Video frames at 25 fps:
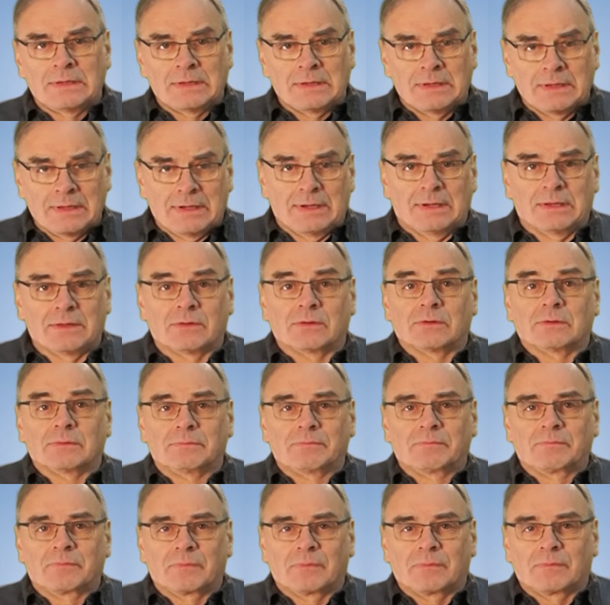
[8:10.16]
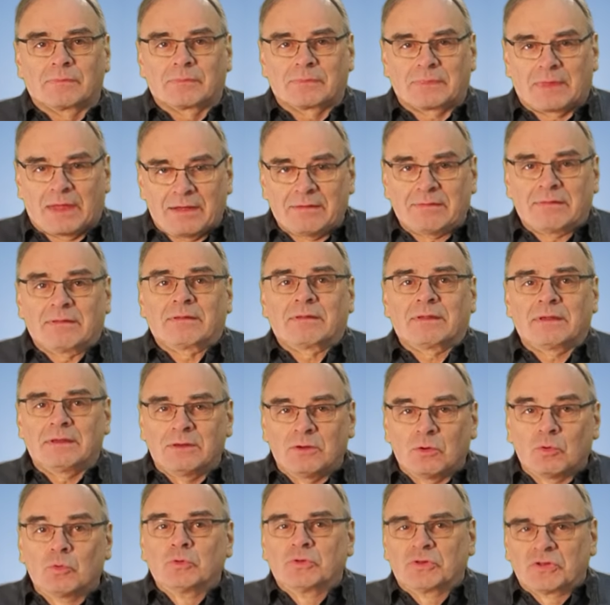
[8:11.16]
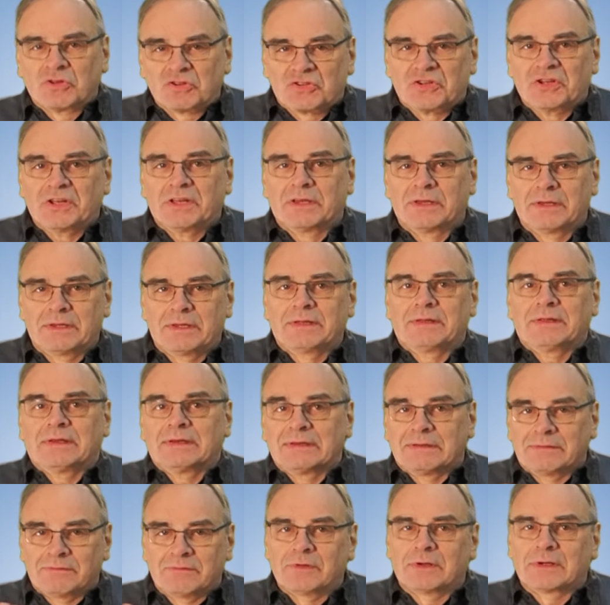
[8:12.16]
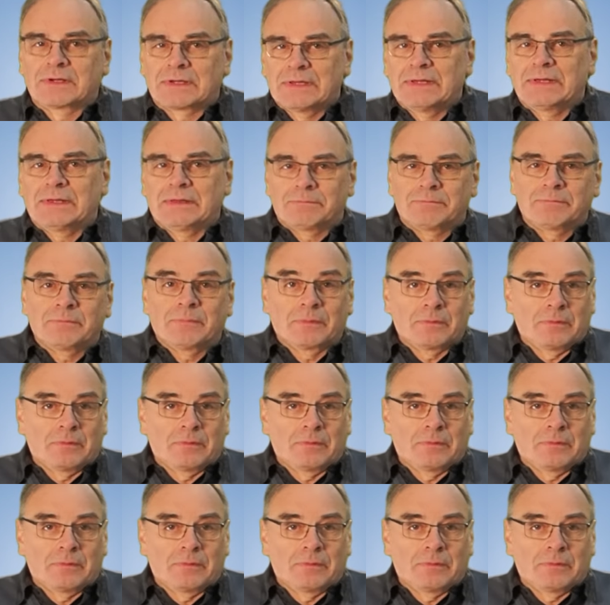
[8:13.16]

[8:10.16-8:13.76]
Also, das sind Unterschiede, die sind wirklich